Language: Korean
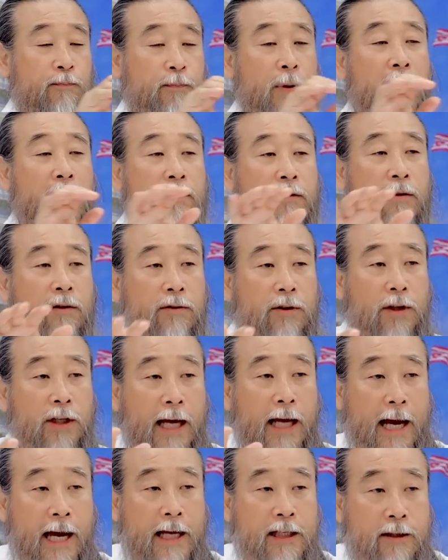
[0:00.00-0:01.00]
백성들이
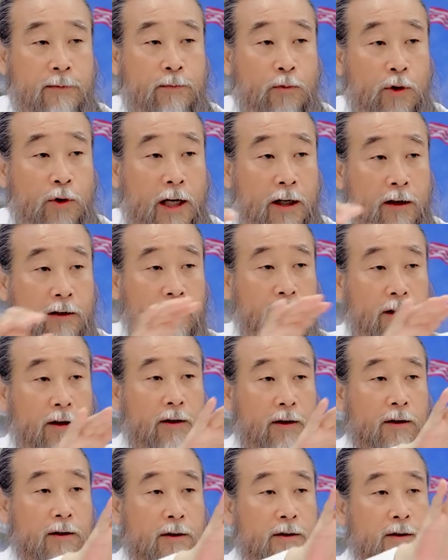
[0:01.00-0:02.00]
하지 못하는 일을